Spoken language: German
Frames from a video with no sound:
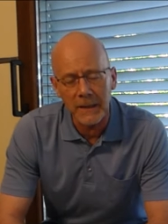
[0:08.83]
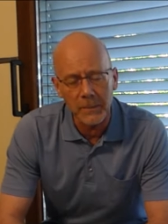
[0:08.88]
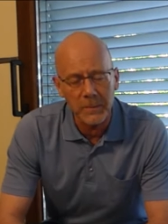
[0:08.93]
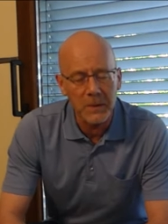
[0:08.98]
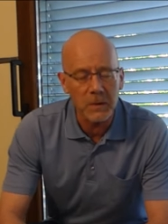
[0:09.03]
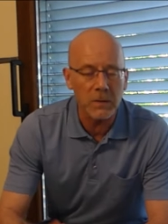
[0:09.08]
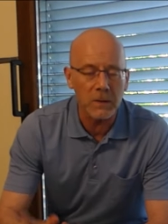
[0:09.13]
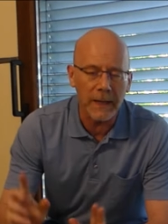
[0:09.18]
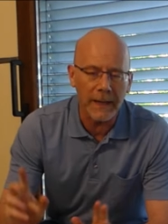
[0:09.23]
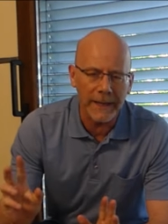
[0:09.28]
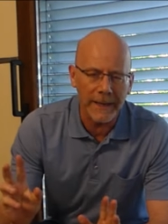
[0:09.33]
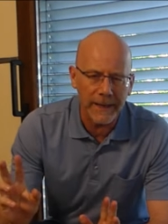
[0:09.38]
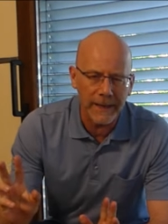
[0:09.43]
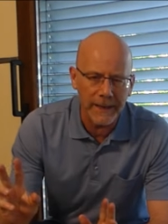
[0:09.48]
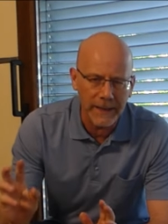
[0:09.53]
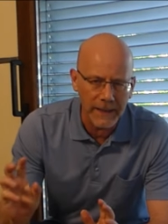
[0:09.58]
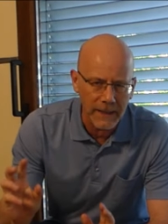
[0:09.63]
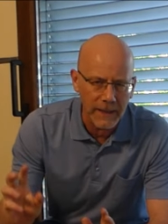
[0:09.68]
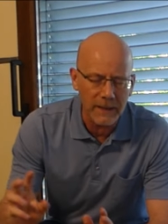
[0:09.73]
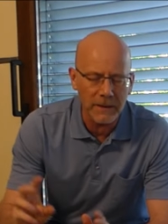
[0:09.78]
gibt es
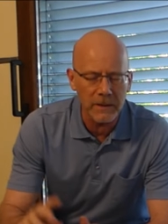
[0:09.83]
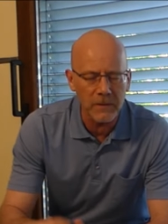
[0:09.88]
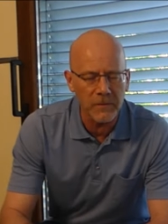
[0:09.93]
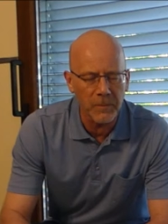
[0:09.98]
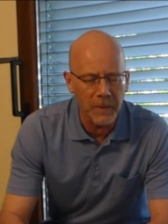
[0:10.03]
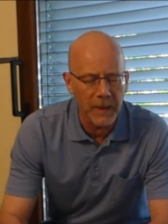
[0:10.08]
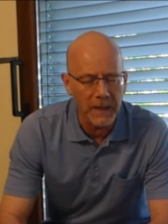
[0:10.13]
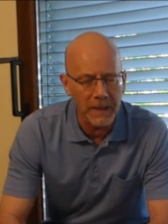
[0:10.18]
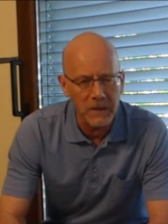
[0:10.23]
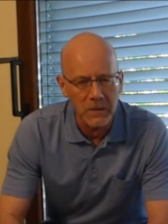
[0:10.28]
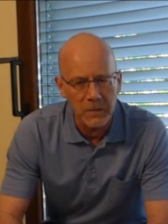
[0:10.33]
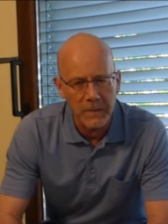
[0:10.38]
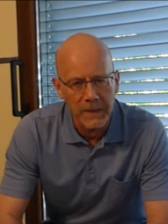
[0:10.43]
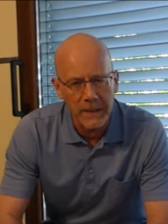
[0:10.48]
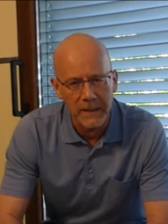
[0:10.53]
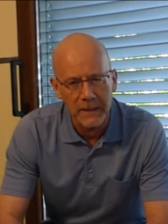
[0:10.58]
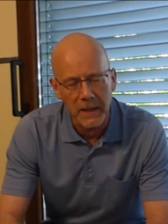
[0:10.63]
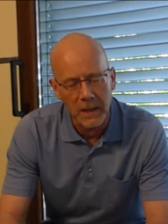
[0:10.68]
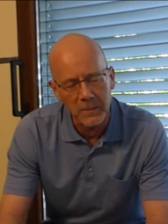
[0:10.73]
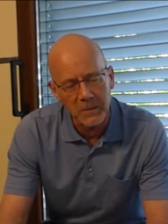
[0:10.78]
relativ
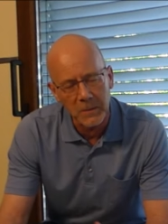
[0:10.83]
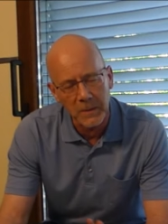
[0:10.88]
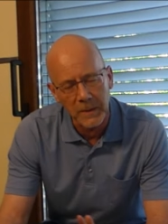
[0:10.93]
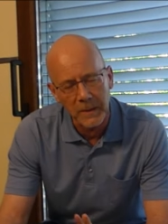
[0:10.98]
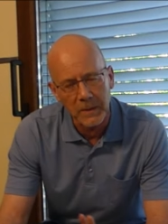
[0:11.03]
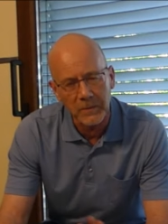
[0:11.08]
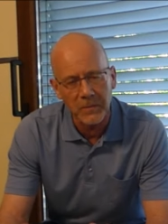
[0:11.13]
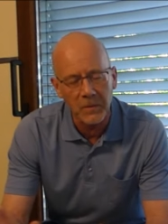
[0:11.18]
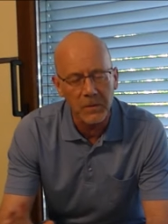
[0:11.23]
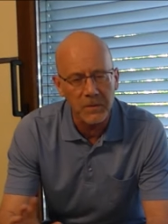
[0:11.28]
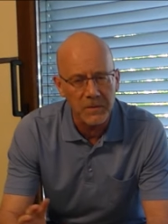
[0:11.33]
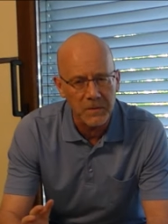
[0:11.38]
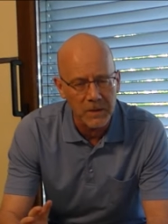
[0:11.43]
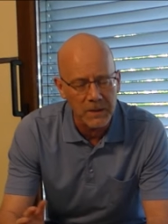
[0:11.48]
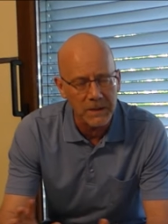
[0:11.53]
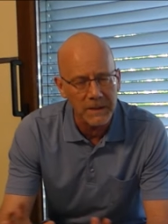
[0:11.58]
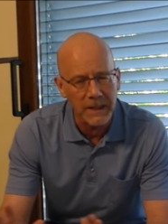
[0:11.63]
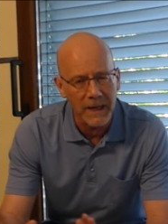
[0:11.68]
preiswert ab 250,